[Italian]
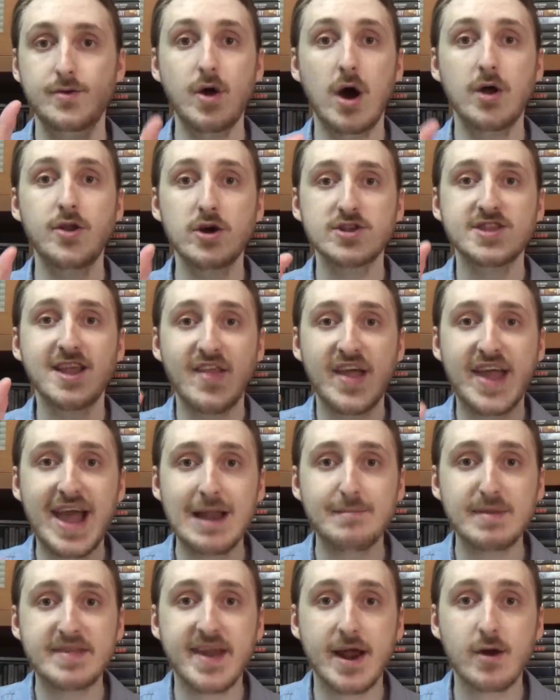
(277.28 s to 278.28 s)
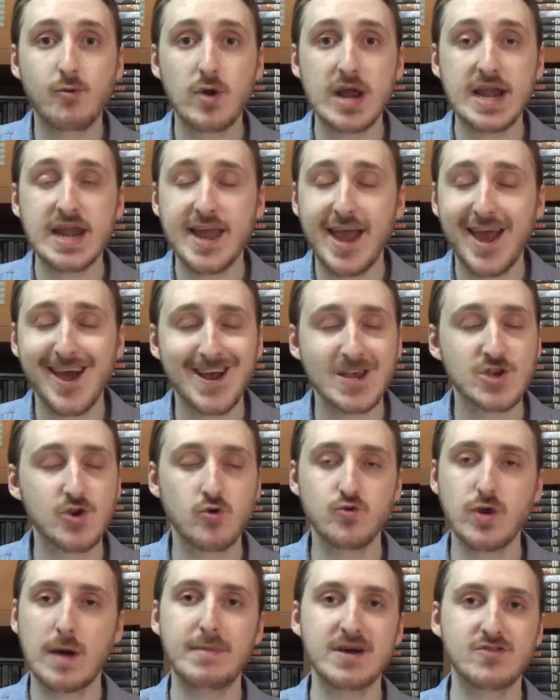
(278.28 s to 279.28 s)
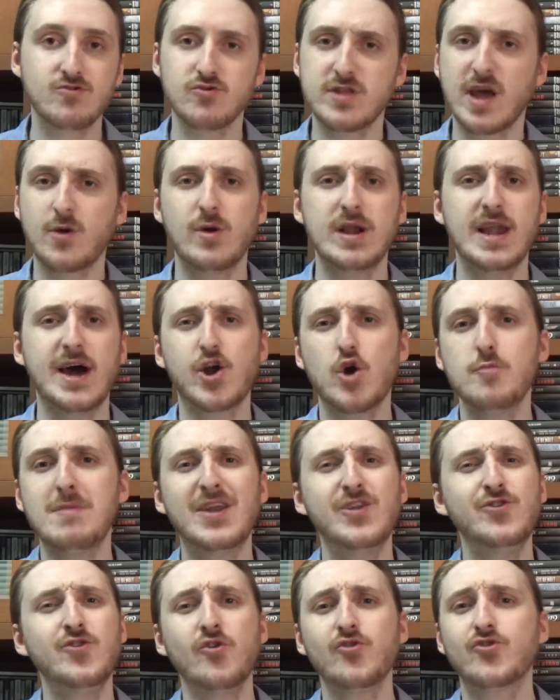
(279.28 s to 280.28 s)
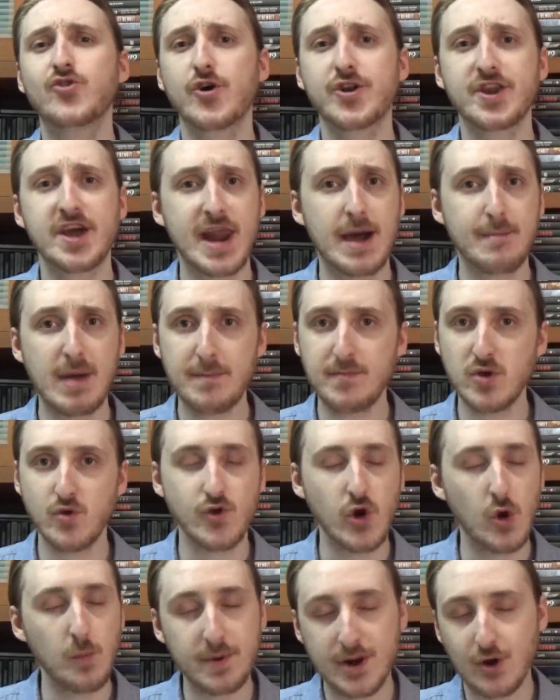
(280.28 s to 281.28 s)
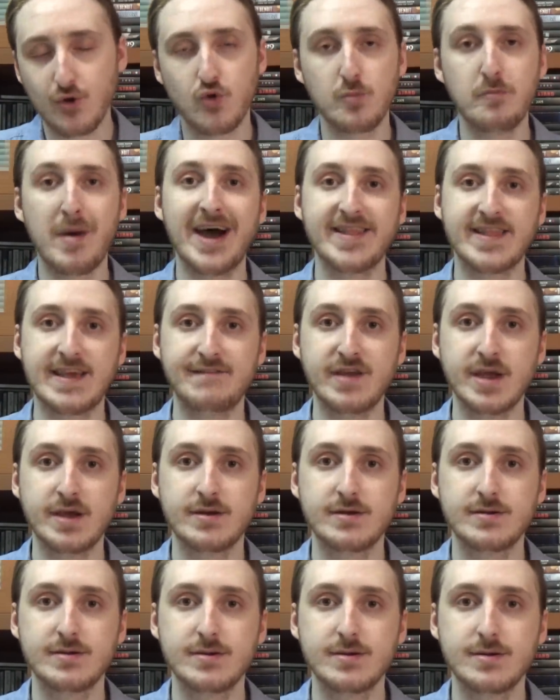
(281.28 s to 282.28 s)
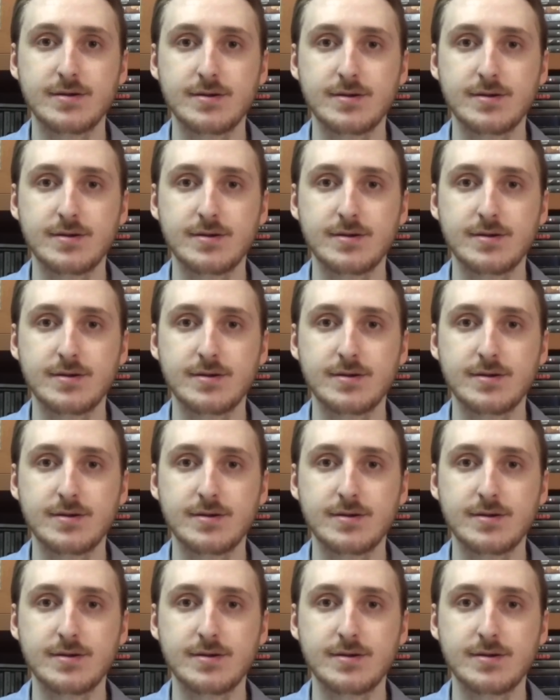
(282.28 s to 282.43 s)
No, no, state calmi, tranquilli. Era solo una battuta. Quella roba non tornerà mai più. Non preoccupatevi.